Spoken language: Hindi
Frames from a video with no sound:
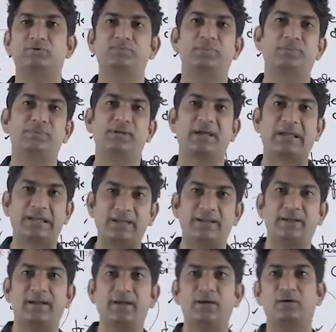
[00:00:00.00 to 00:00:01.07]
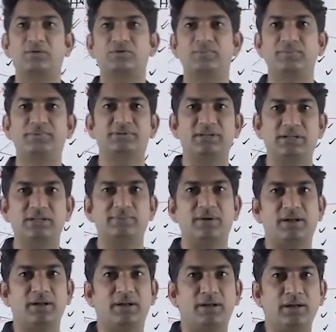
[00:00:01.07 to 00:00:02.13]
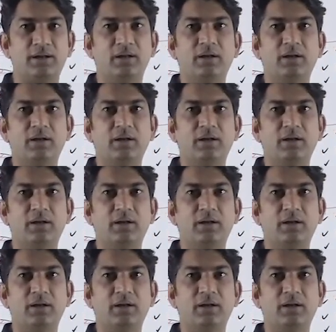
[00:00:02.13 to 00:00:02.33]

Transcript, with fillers: उसमें भी हैकिंग है और उसमें भी सेंधमारी है